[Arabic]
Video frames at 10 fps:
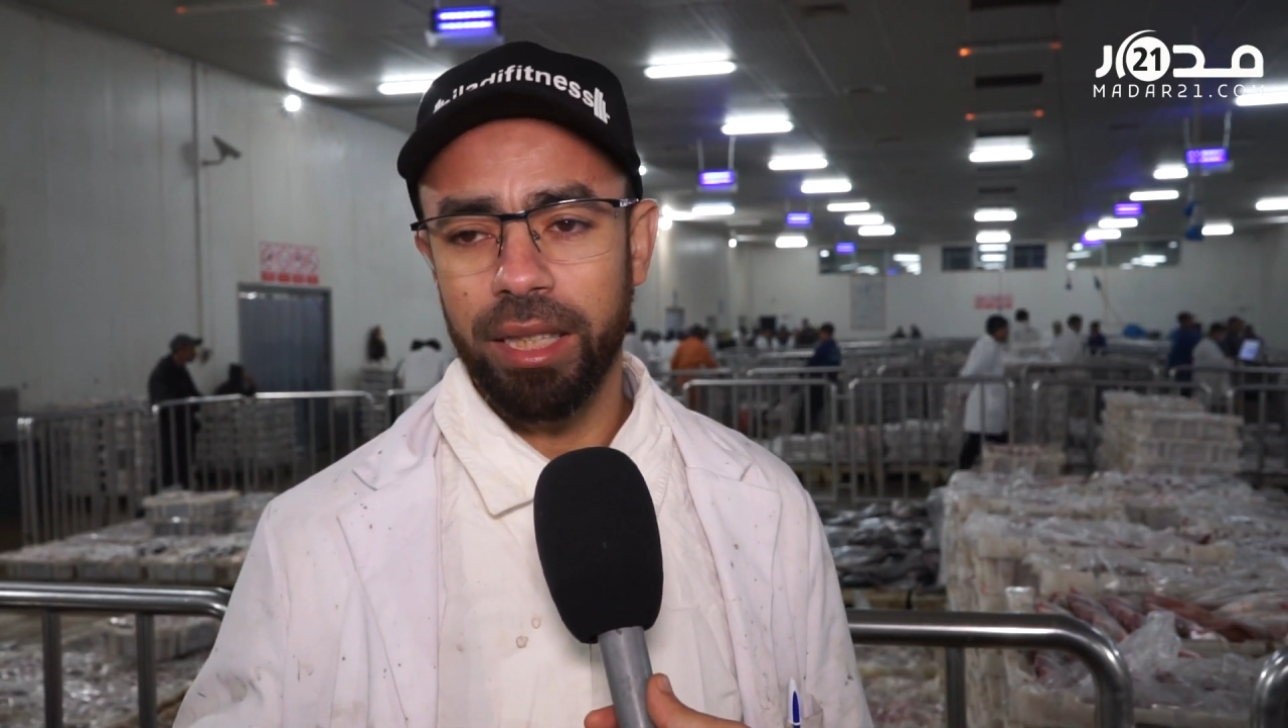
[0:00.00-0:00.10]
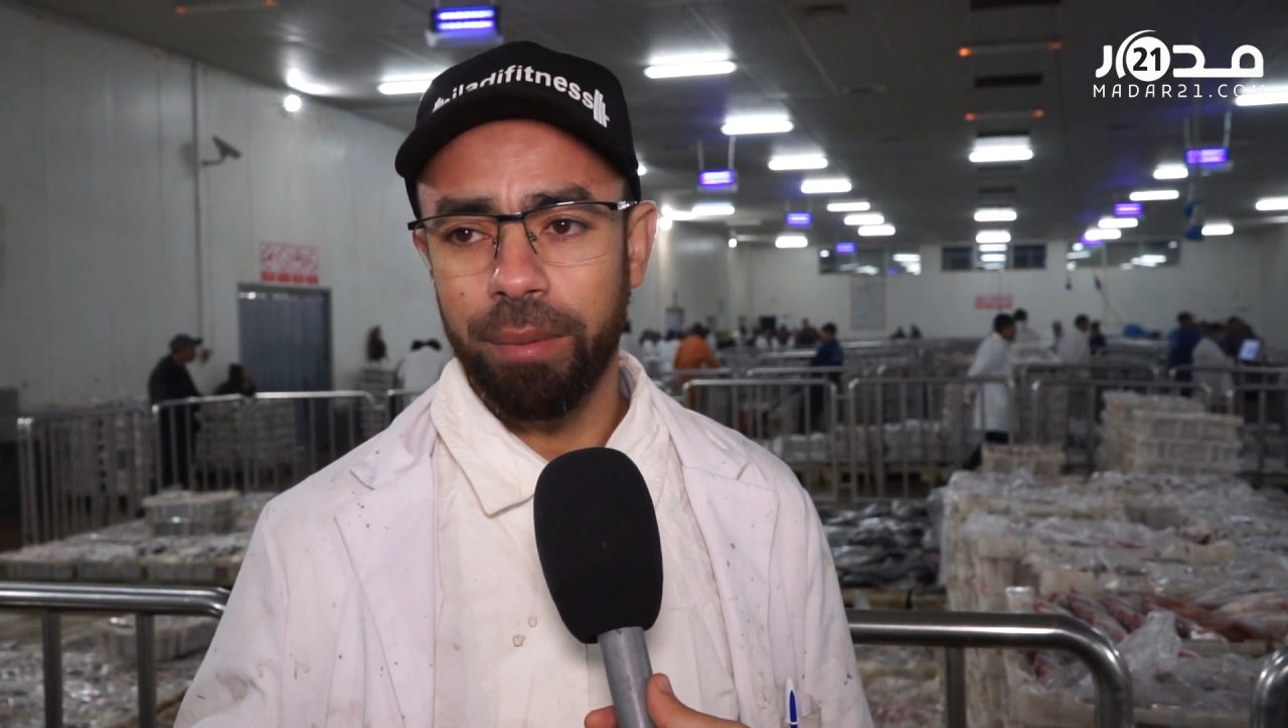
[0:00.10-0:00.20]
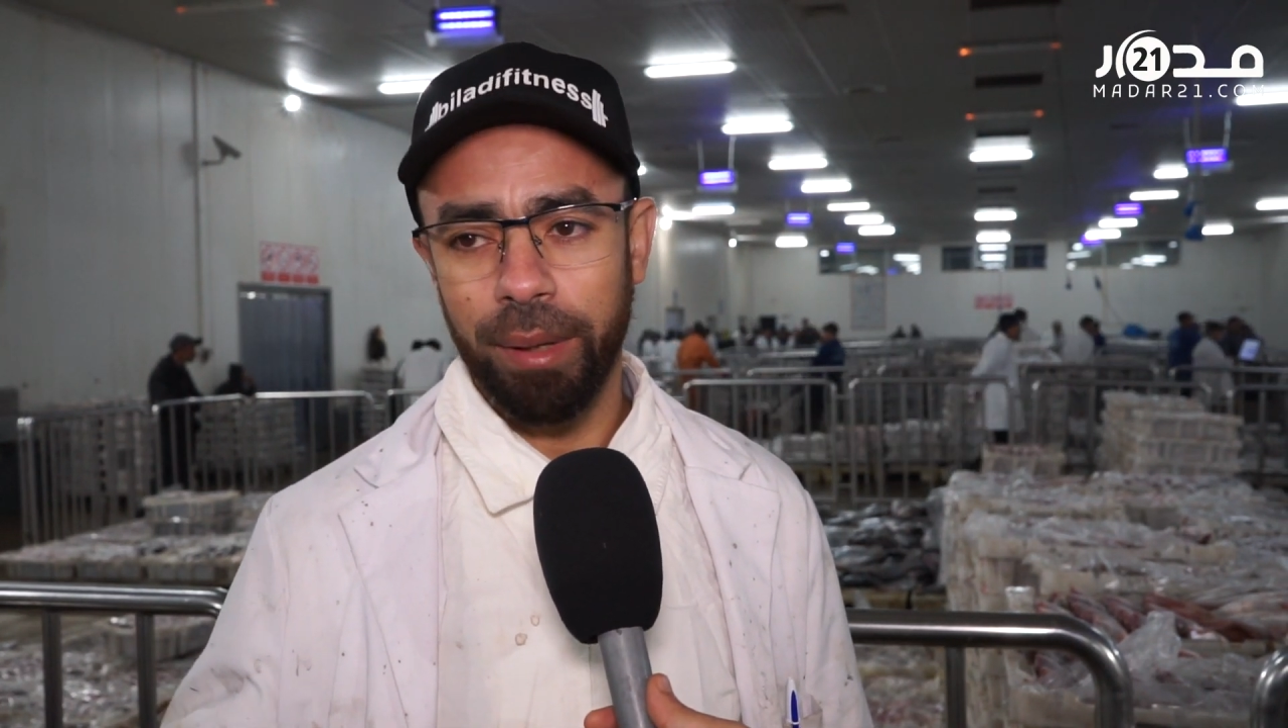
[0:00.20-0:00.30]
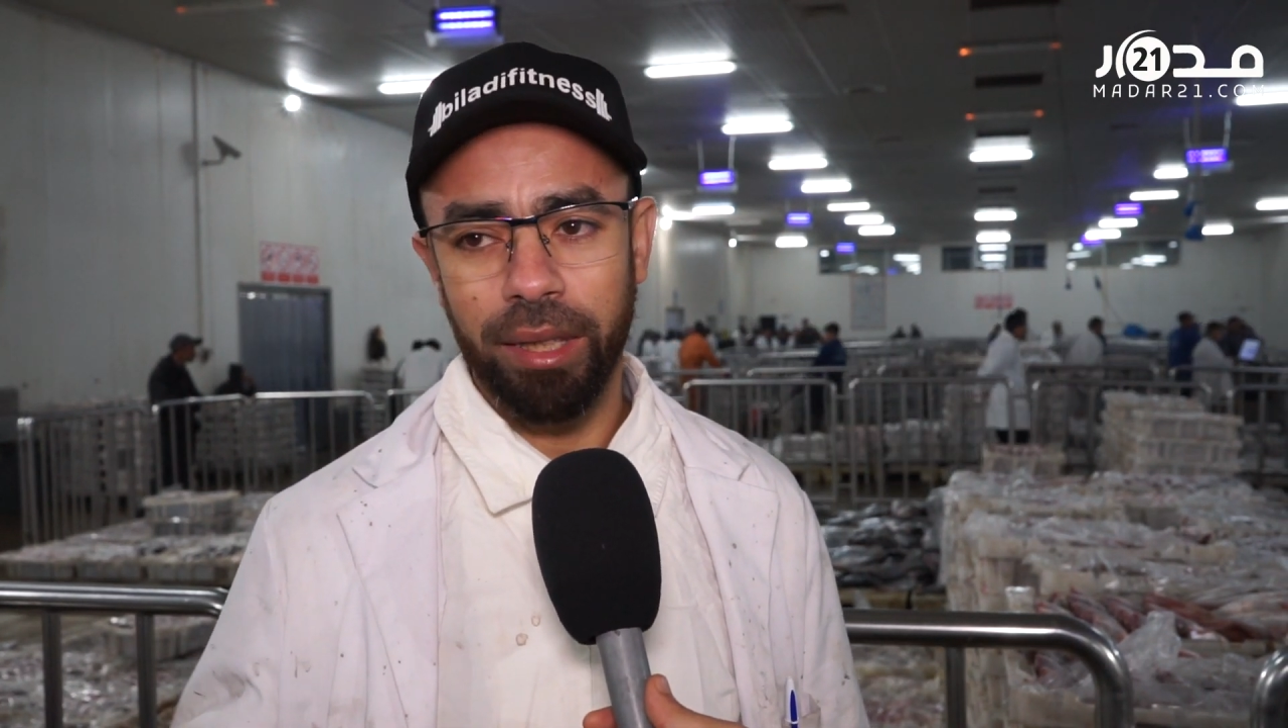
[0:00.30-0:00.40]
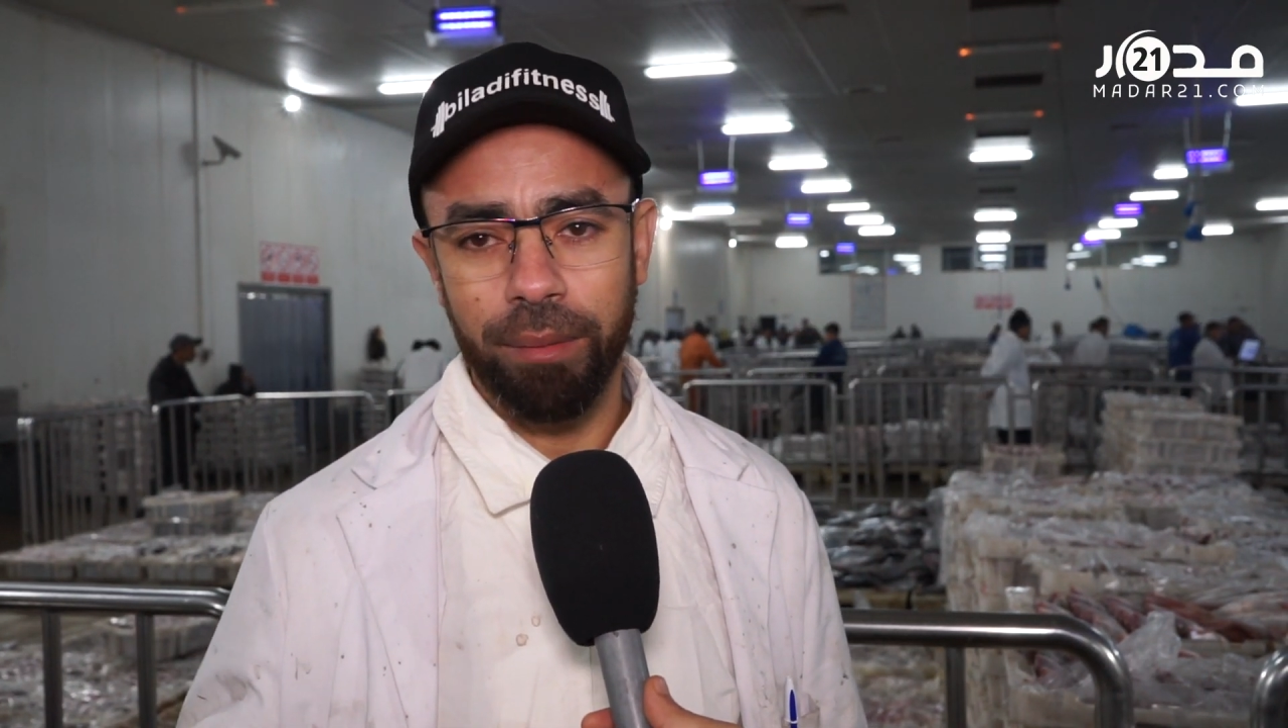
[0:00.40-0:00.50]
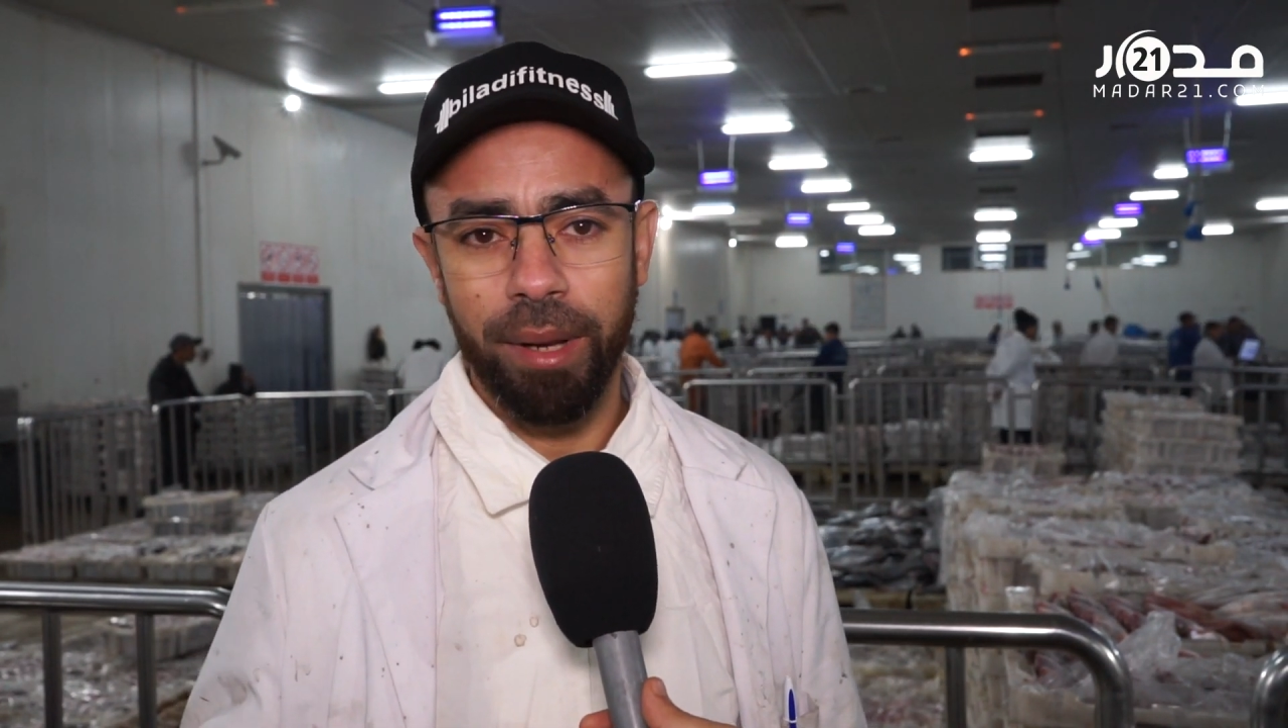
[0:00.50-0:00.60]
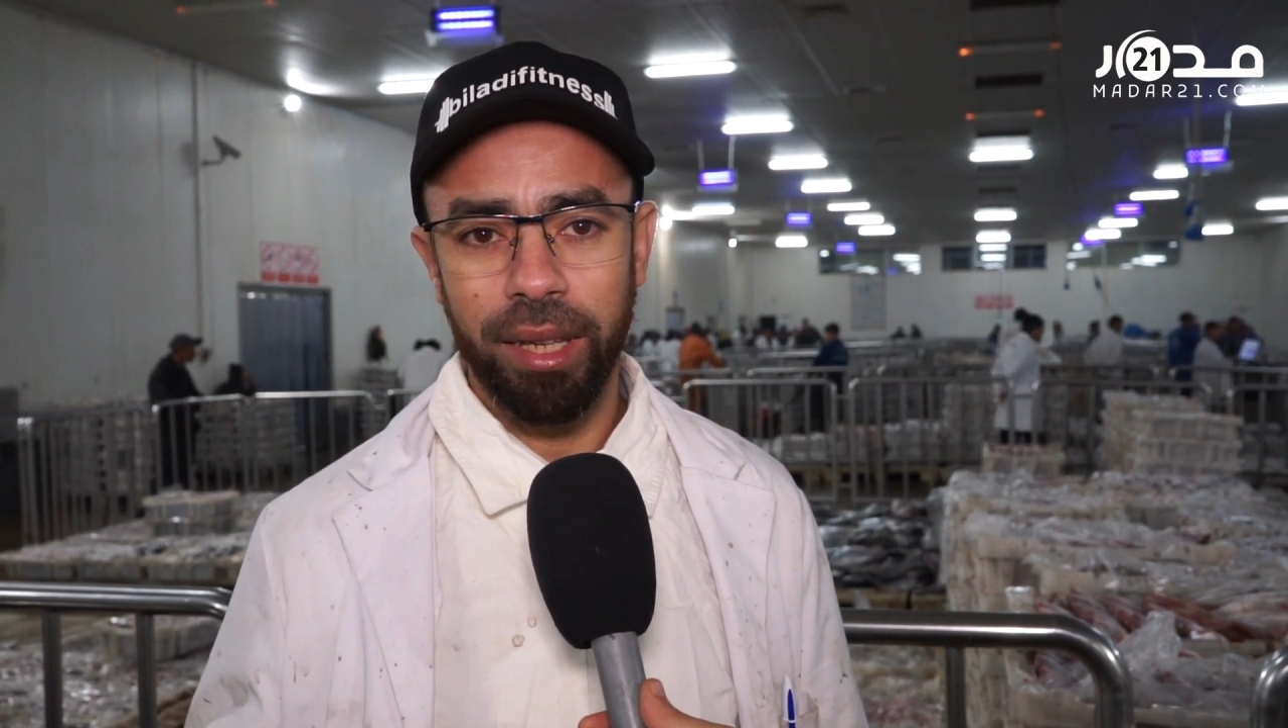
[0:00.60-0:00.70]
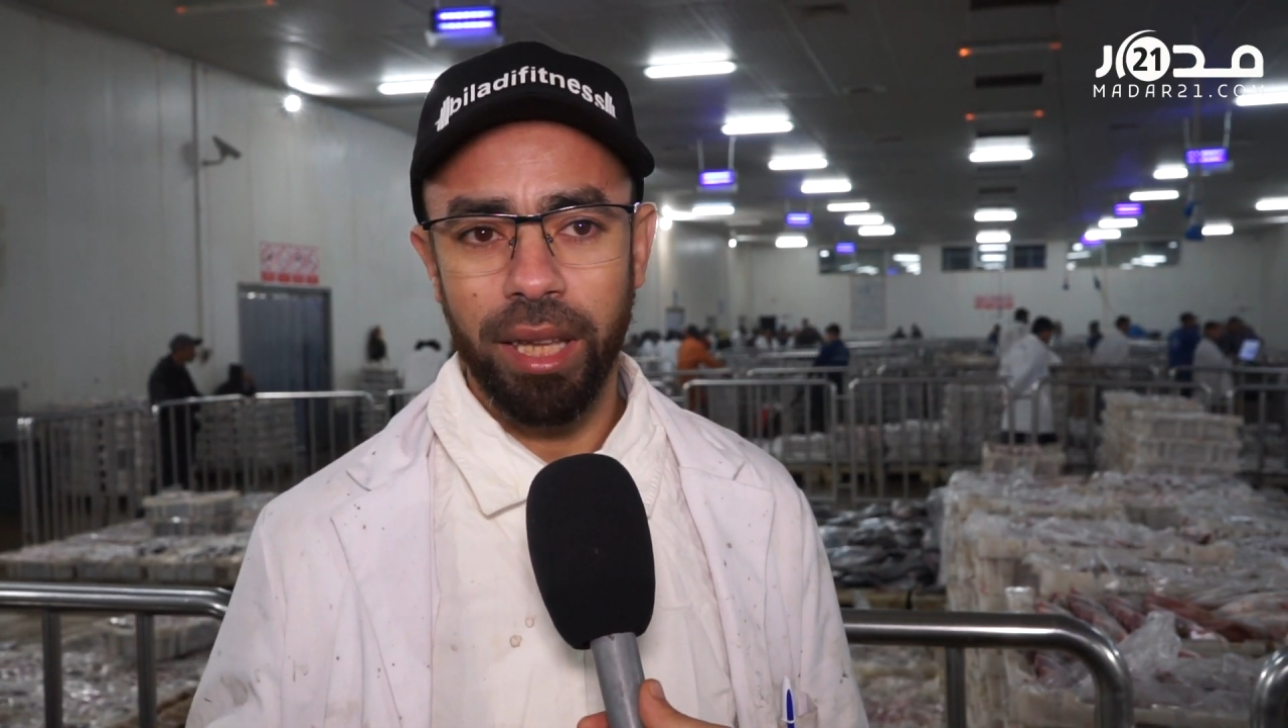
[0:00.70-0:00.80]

70 80